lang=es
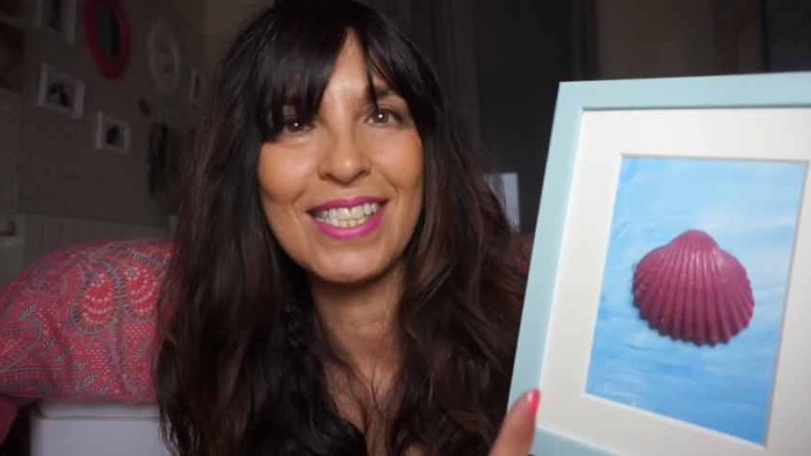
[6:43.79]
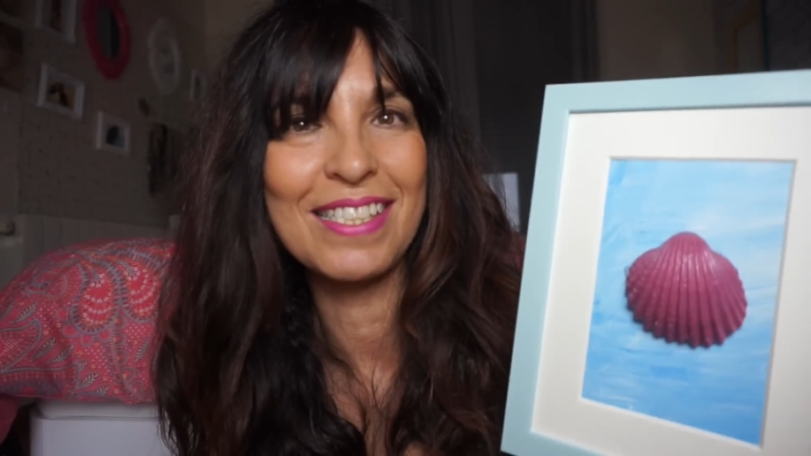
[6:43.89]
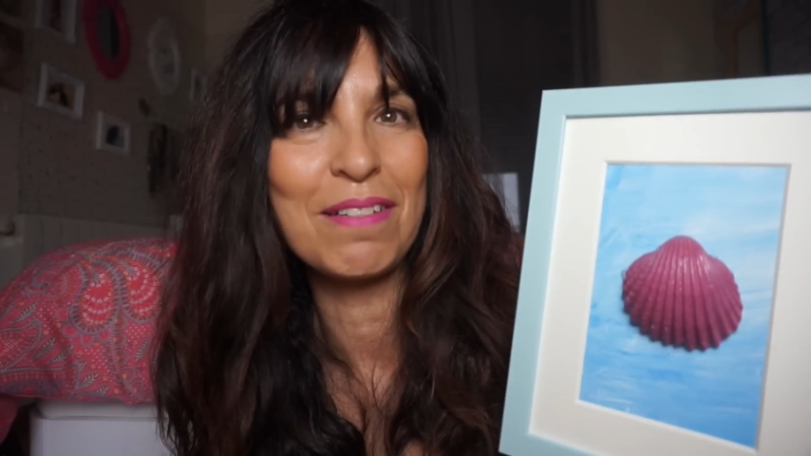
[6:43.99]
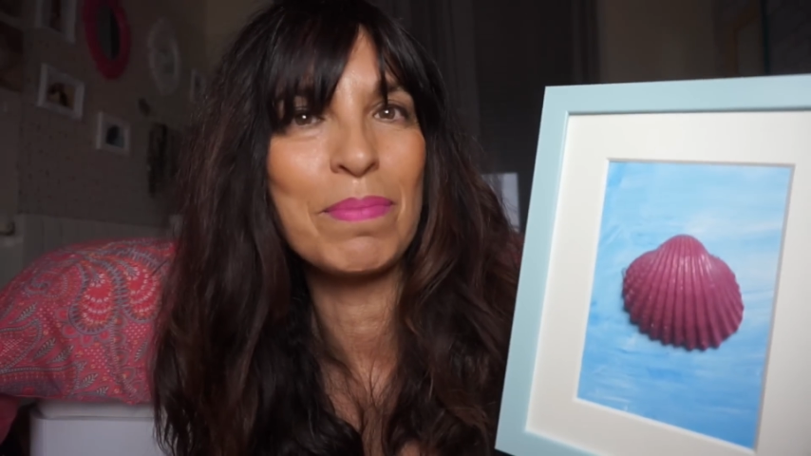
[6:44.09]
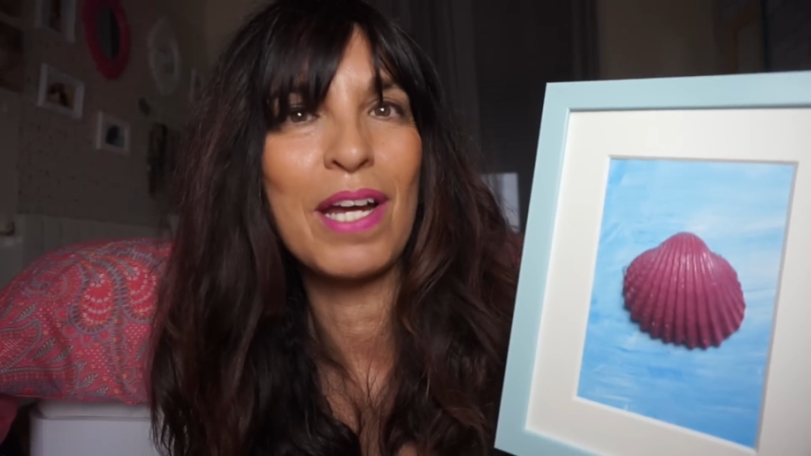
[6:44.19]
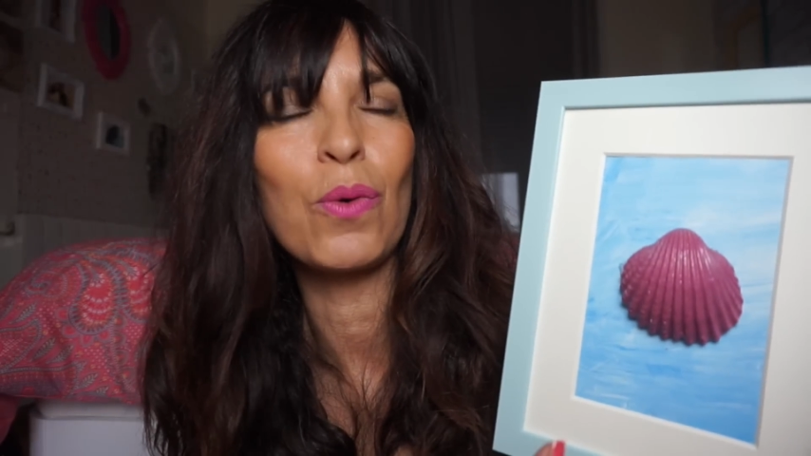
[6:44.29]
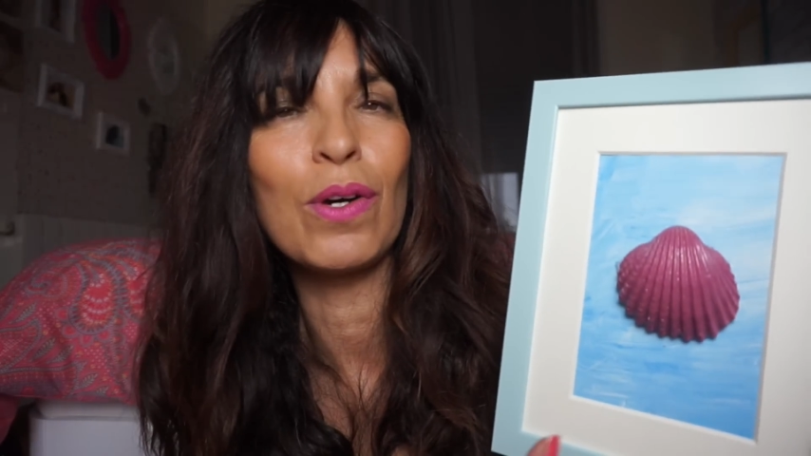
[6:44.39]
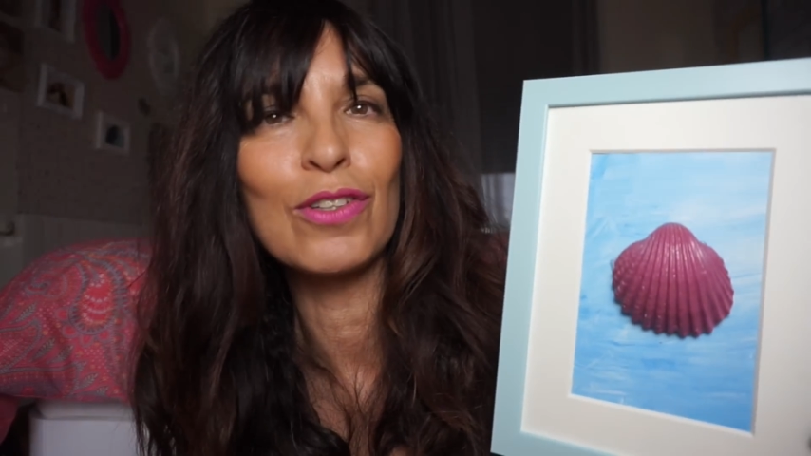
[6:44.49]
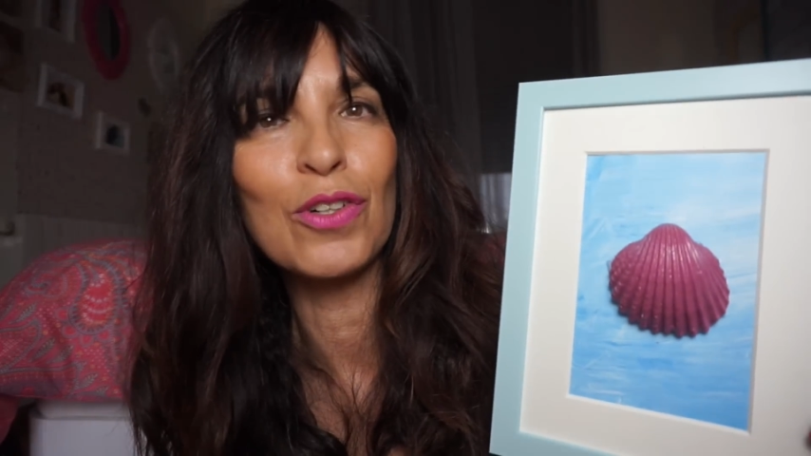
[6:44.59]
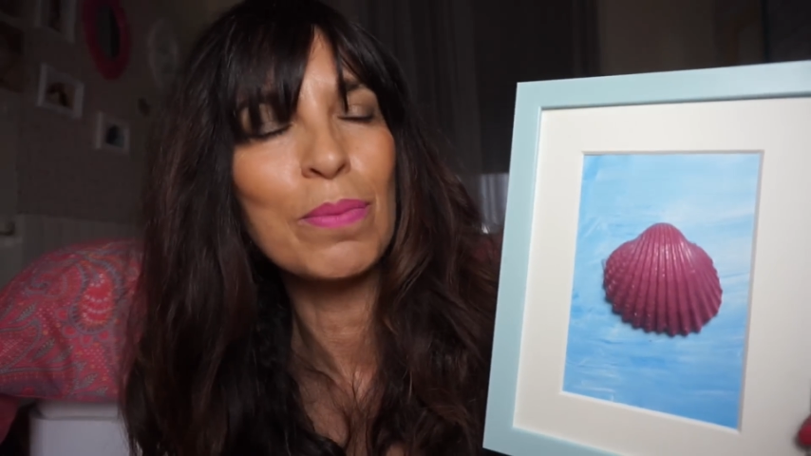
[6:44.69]
que siempre hay
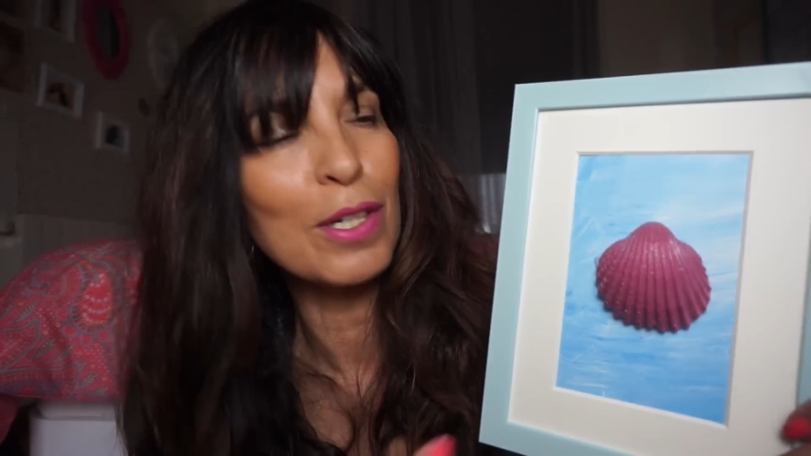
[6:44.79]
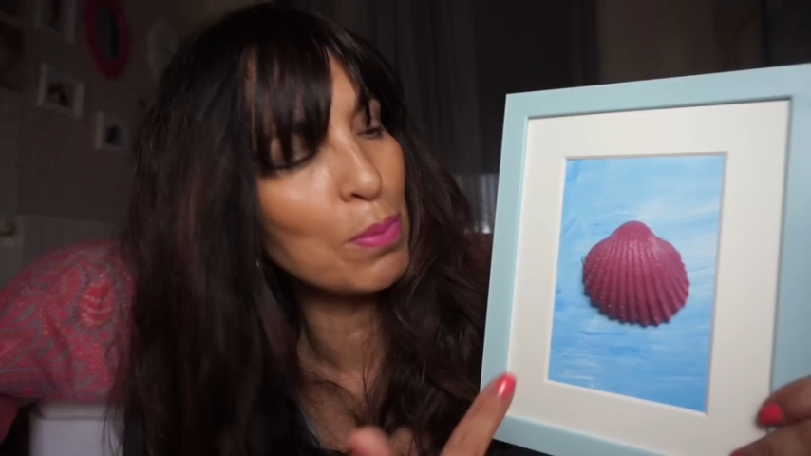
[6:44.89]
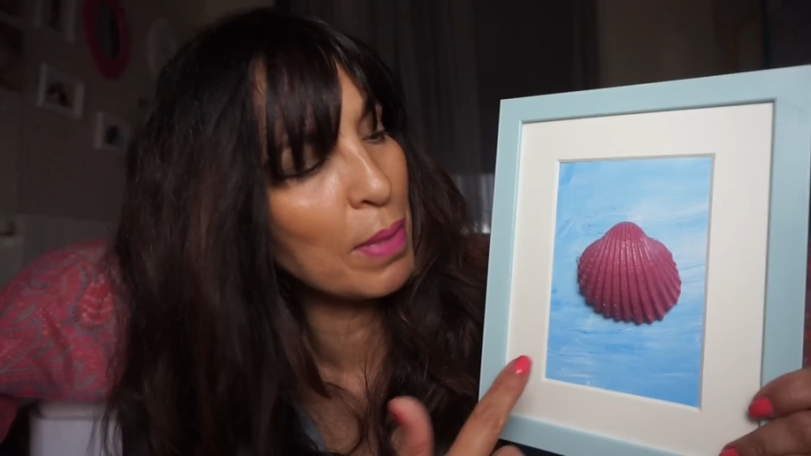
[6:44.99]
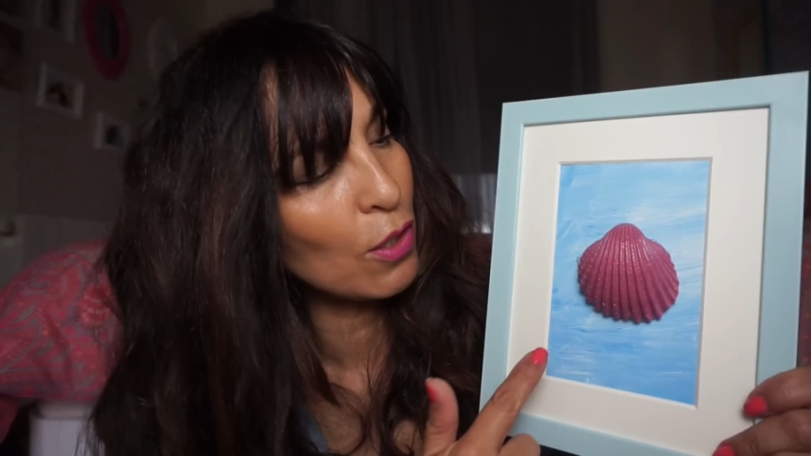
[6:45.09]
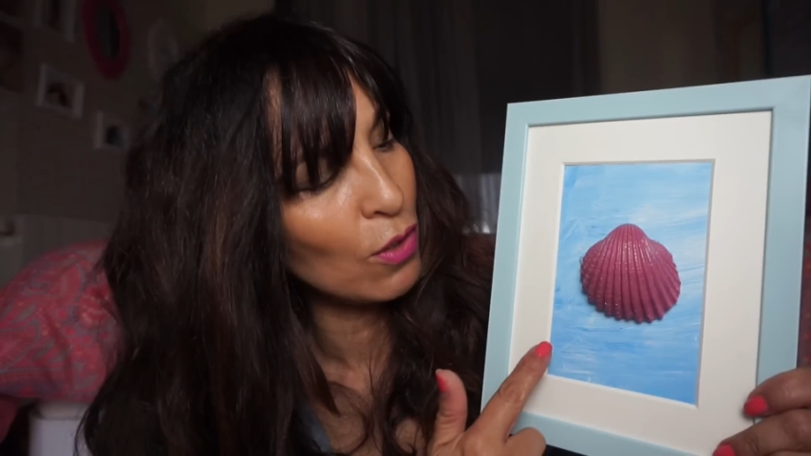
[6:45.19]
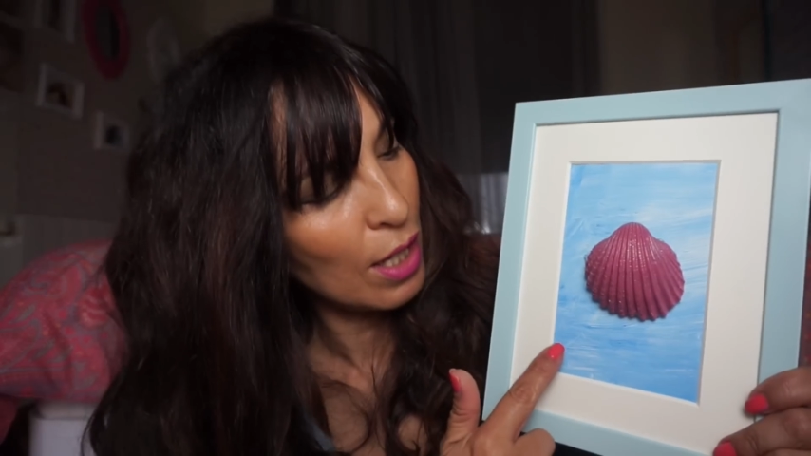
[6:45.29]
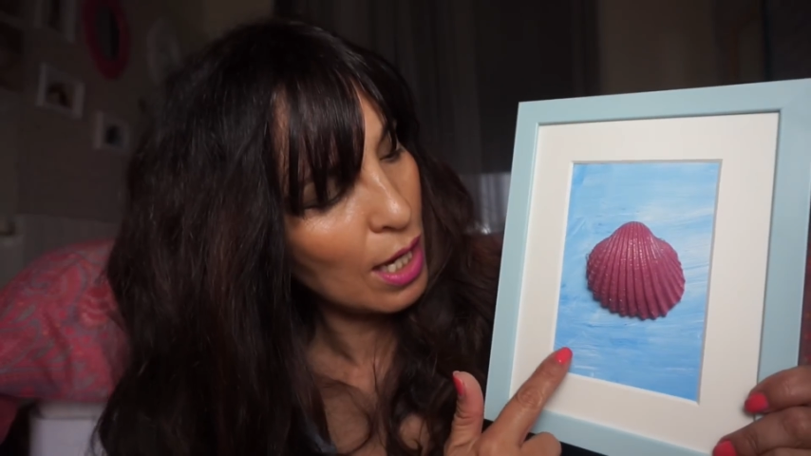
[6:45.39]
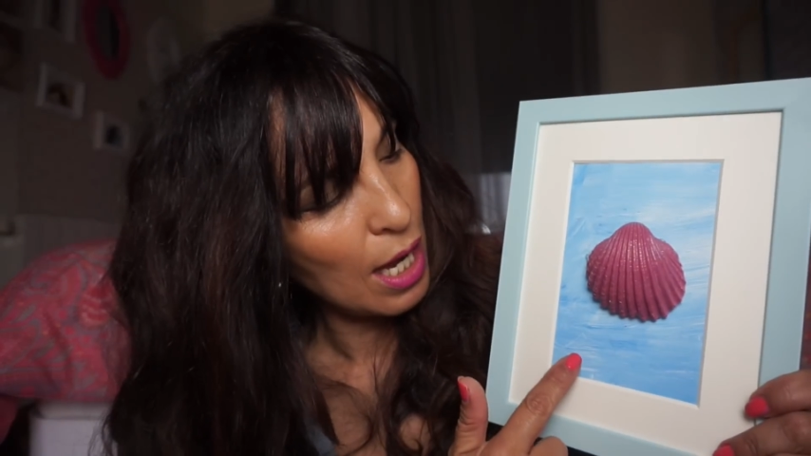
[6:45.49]
cuando te compras un marco,